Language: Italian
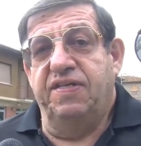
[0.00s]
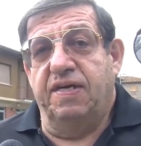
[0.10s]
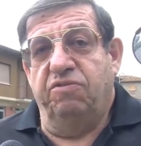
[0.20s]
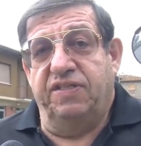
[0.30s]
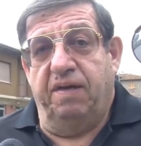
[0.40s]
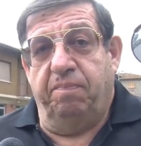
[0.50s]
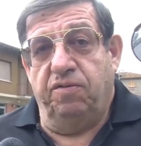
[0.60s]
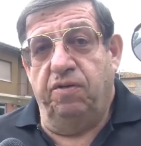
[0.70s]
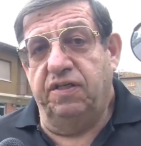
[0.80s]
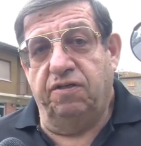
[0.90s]
qui siamo sempre
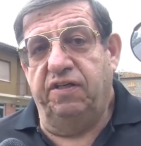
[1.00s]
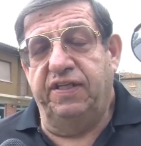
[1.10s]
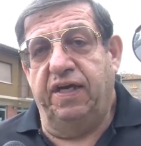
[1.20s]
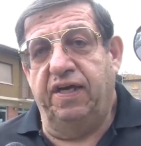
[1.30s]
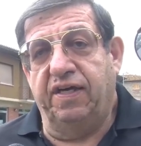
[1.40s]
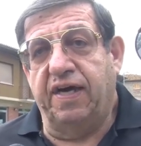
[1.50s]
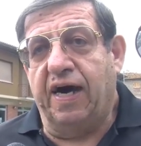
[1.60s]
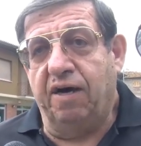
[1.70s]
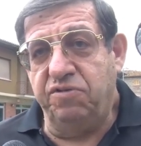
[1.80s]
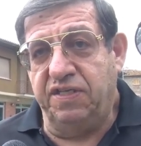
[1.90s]
sulle solite
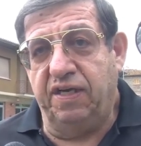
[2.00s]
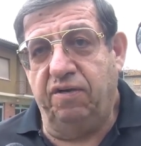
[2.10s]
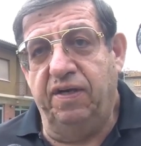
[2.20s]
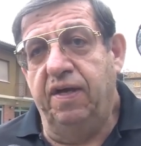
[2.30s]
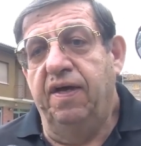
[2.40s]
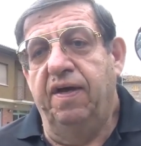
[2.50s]
cause